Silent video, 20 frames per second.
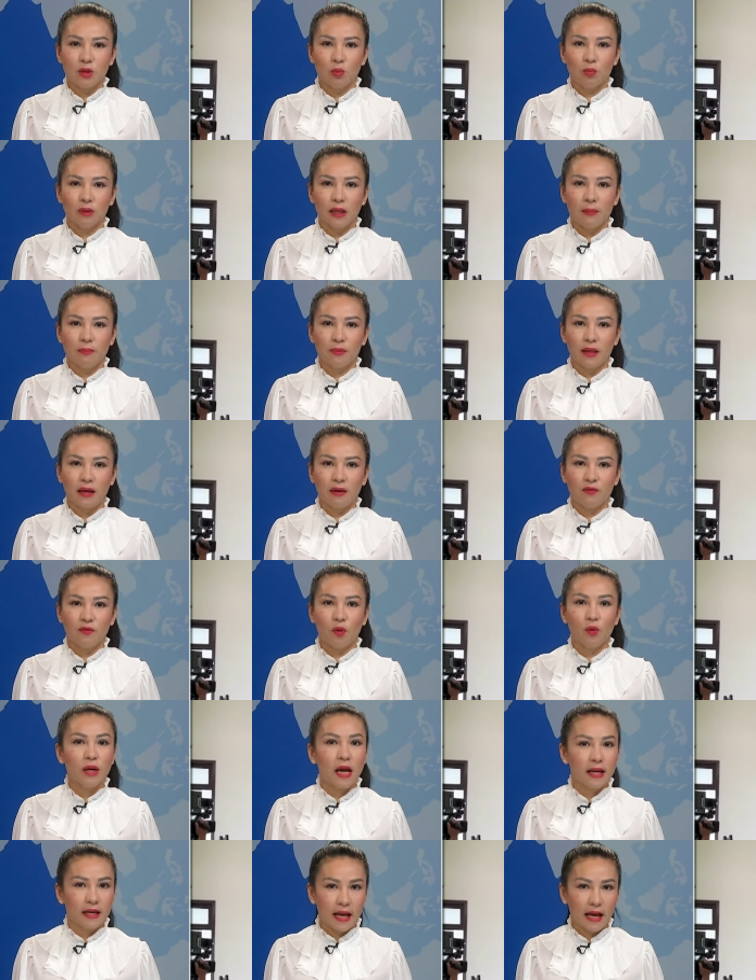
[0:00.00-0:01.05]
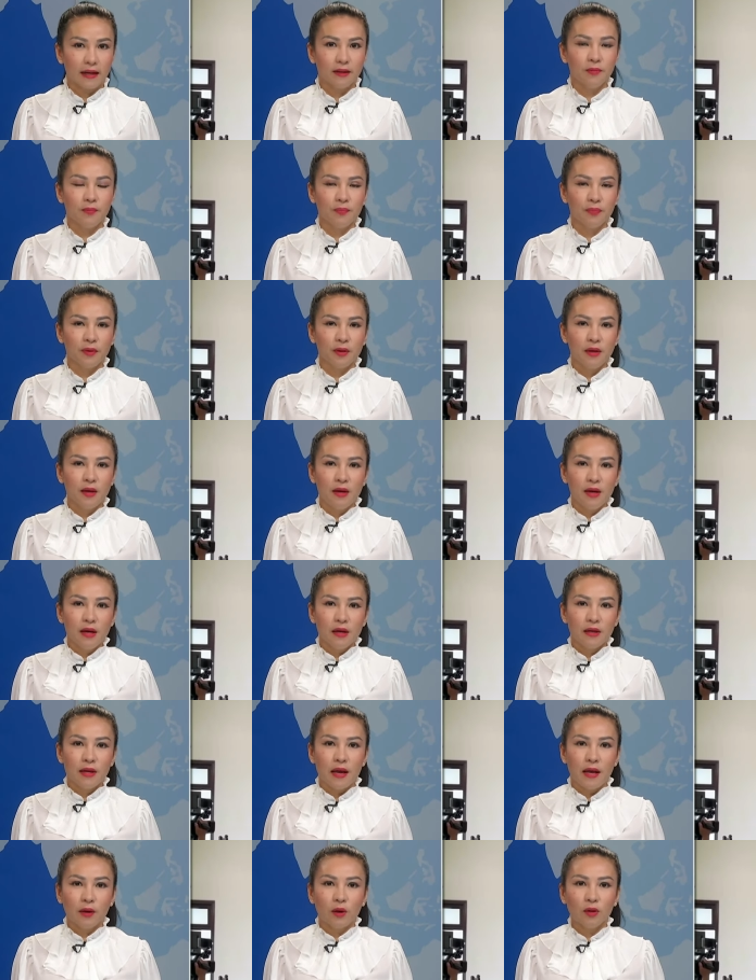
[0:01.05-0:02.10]
trung tâm thành phố Đà Nẵng.
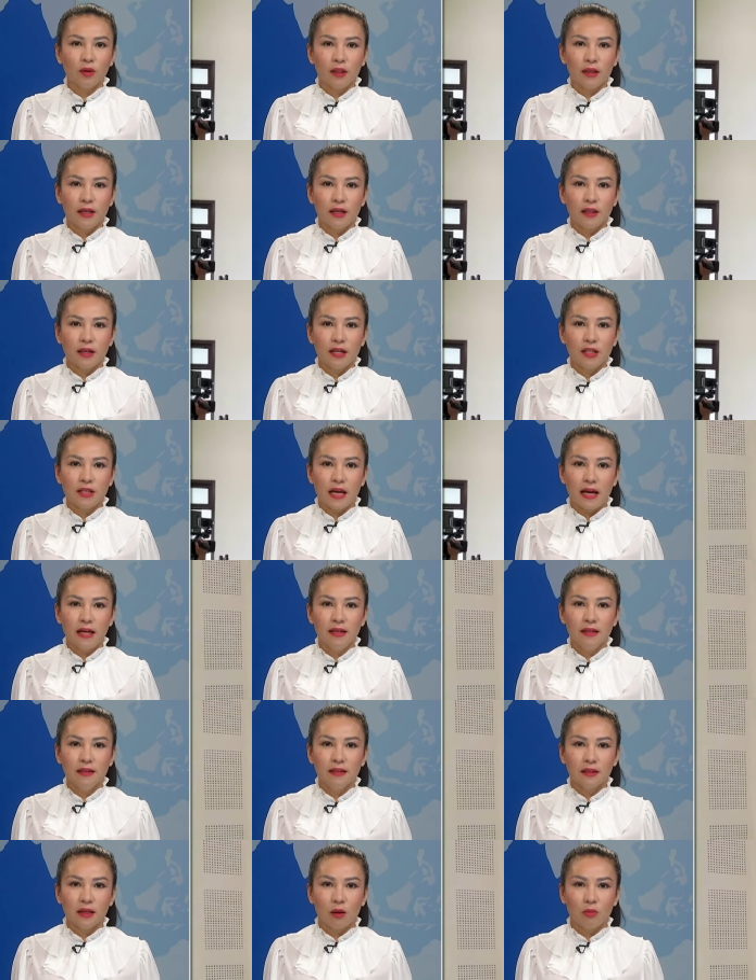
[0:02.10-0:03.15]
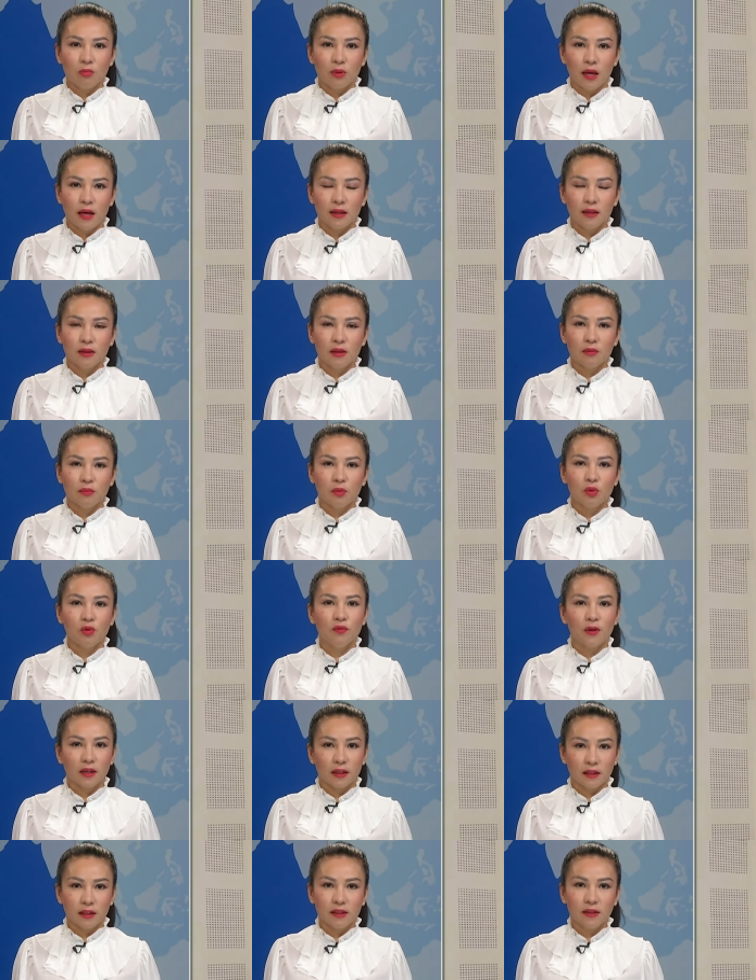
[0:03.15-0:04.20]
Để có tiền để trả lương công nhân, mua
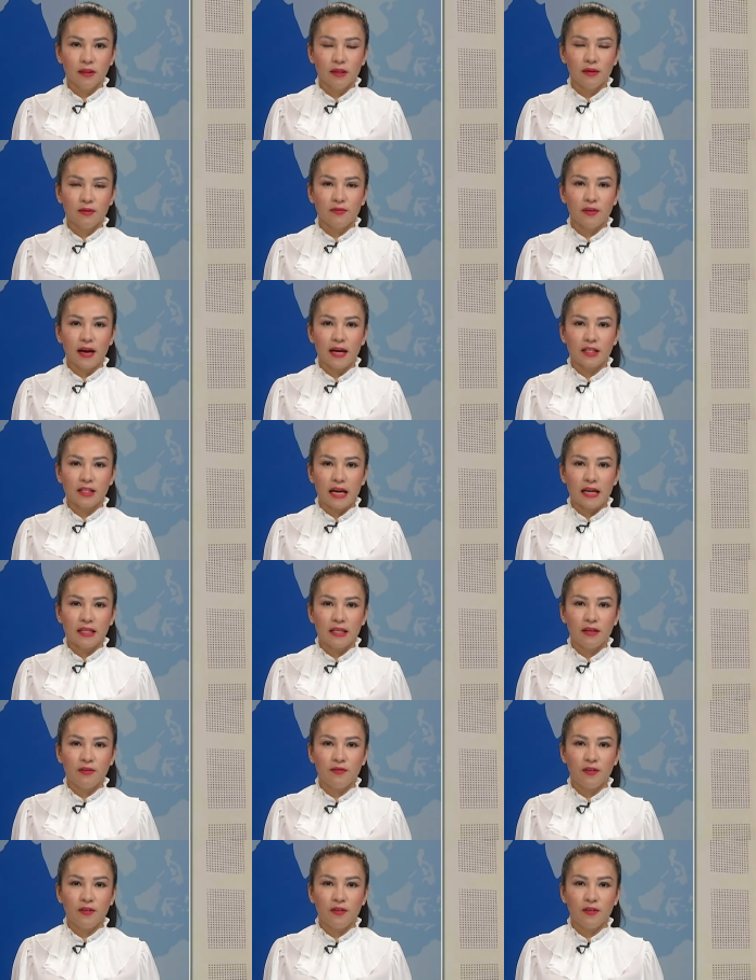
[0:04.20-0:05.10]
vật tư và trả chi